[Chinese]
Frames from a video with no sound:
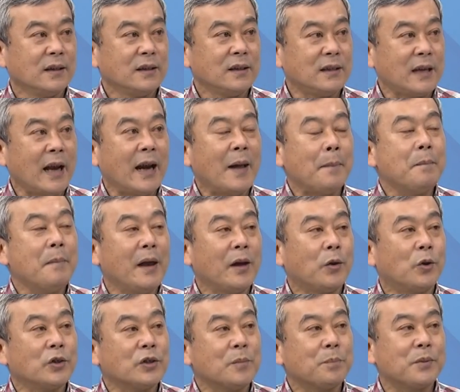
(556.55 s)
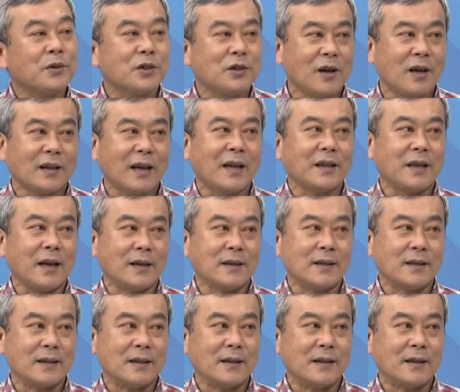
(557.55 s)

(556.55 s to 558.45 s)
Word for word: 显然，美国是不希望它停止。